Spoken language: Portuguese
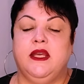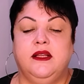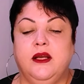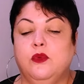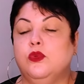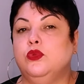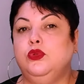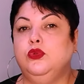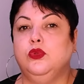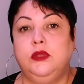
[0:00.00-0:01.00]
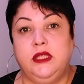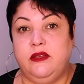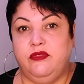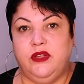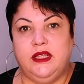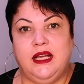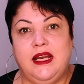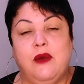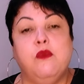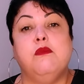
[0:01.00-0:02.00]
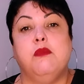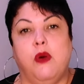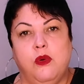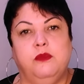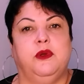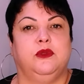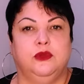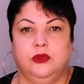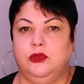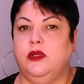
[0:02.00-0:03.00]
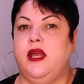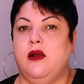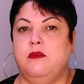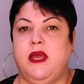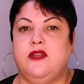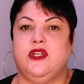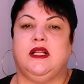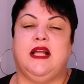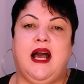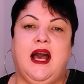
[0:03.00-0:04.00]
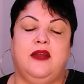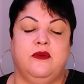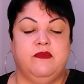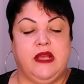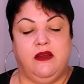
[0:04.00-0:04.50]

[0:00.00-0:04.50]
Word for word: Então, o Nutrivida, ele é um bom produto realmente, claro.